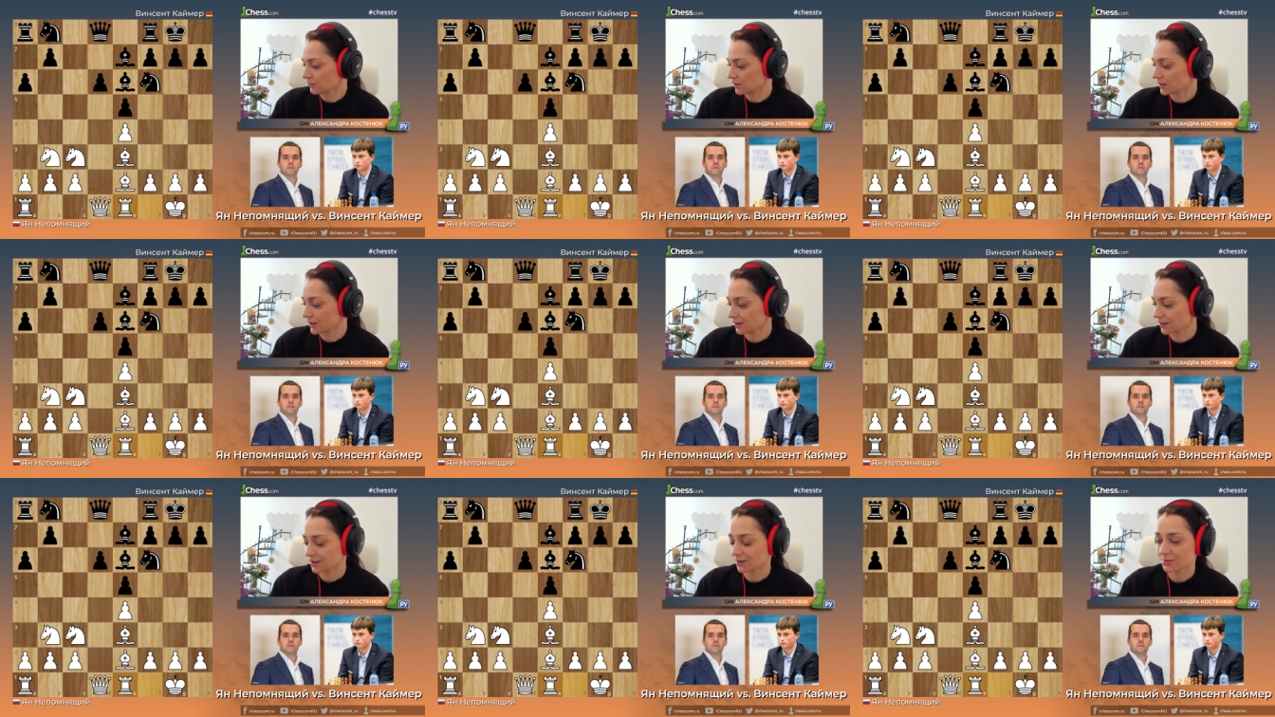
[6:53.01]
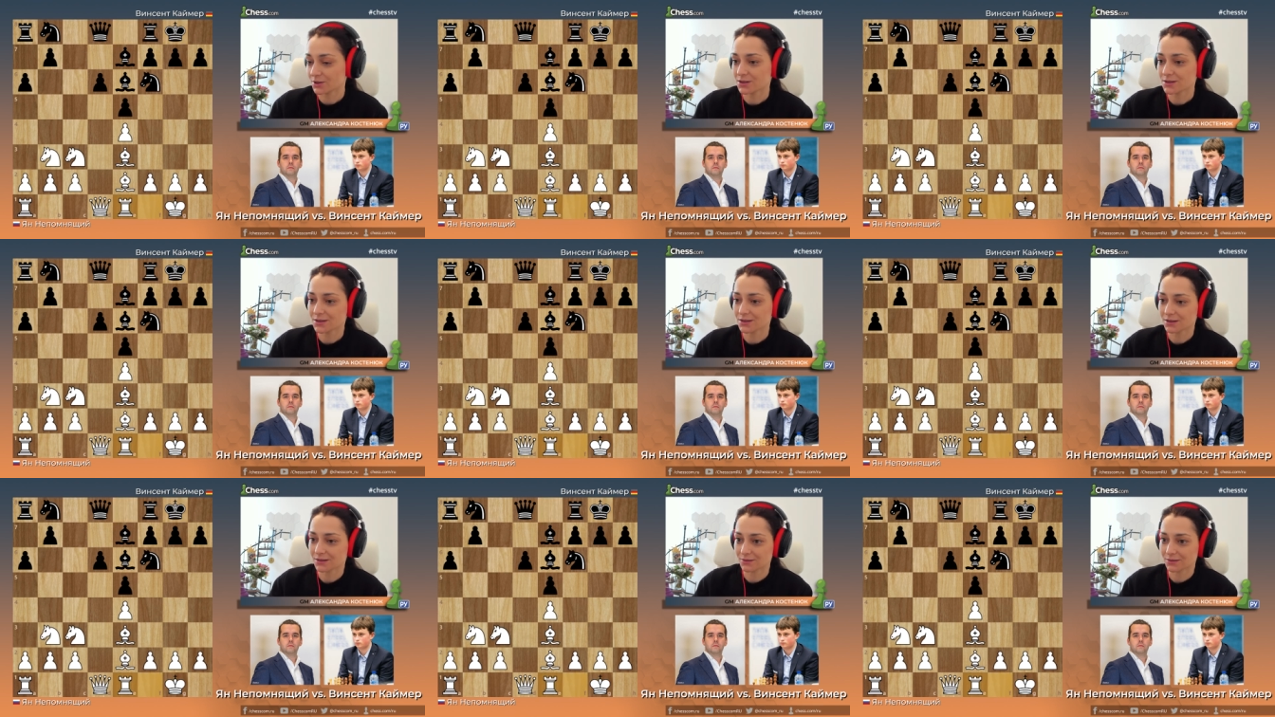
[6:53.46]
Я
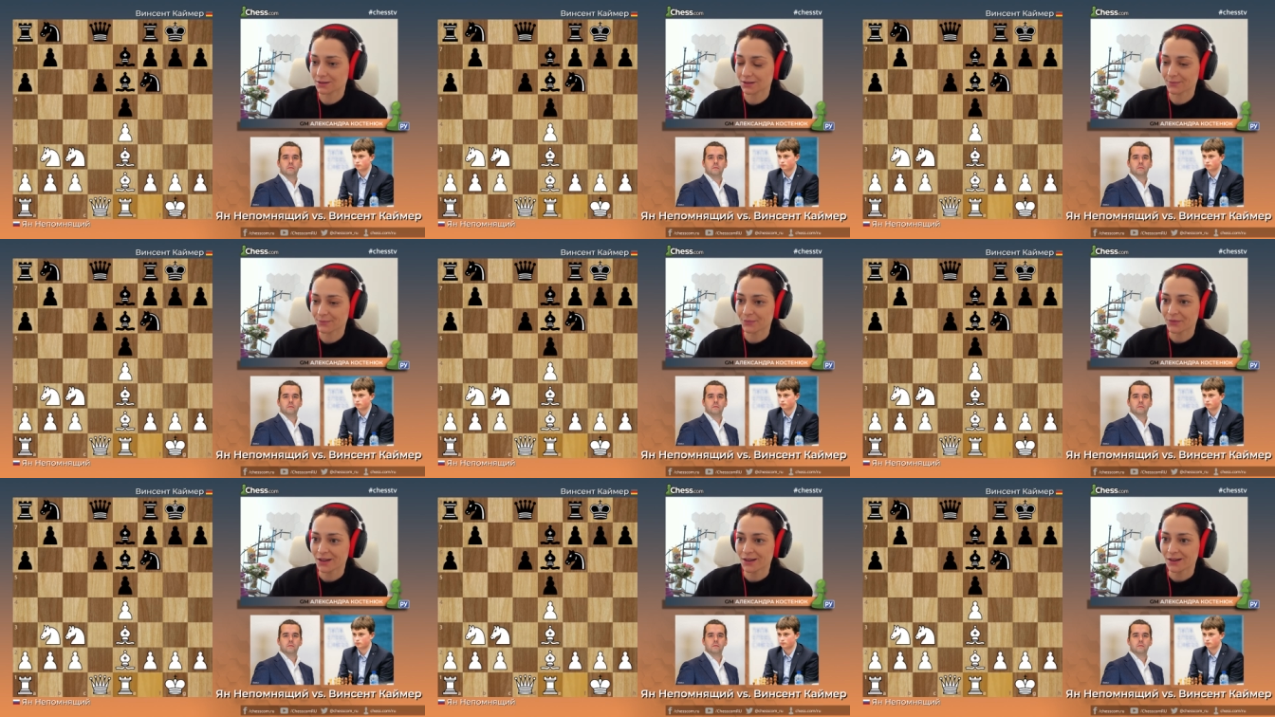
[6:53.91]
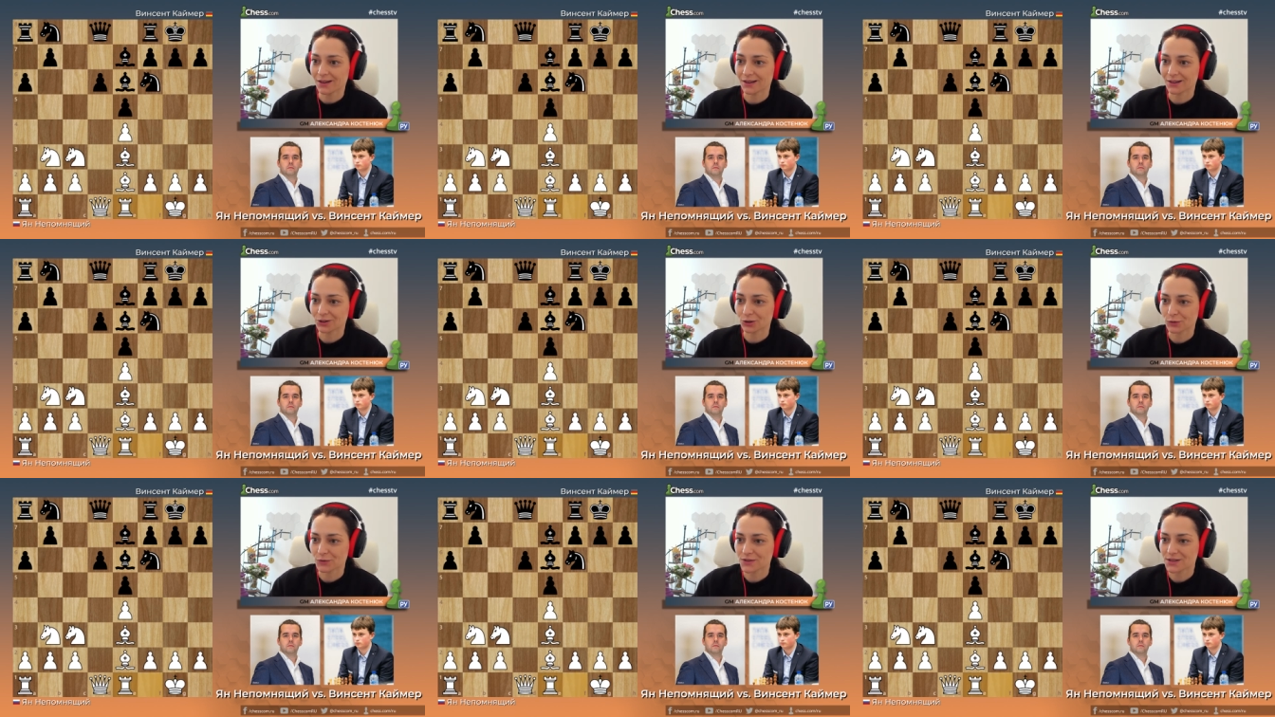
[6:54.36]
комментировала
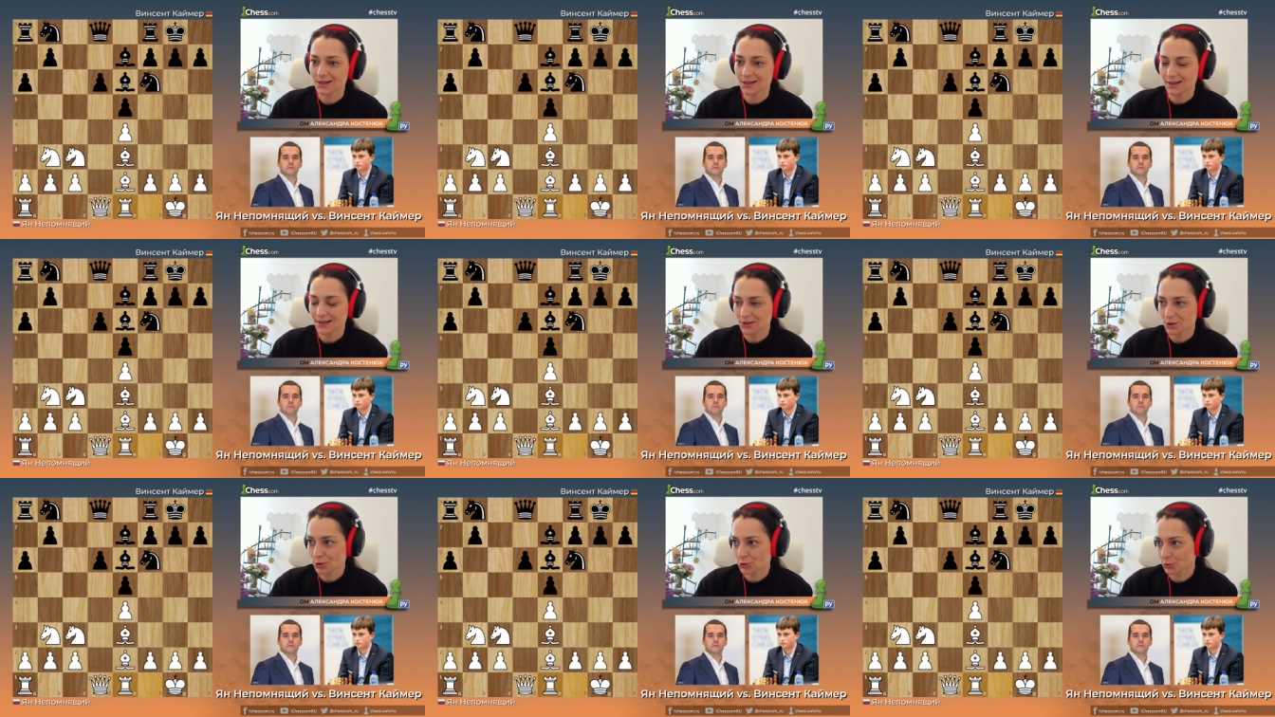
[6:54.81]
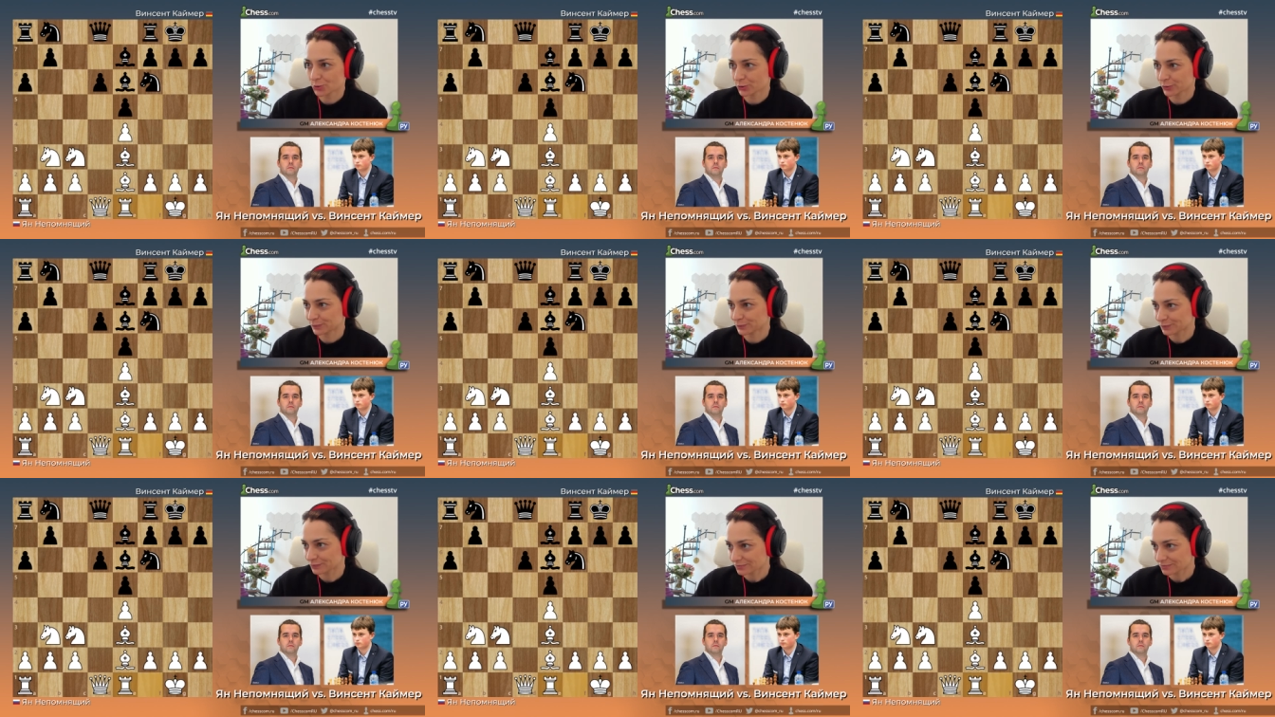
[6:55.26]
эту встречу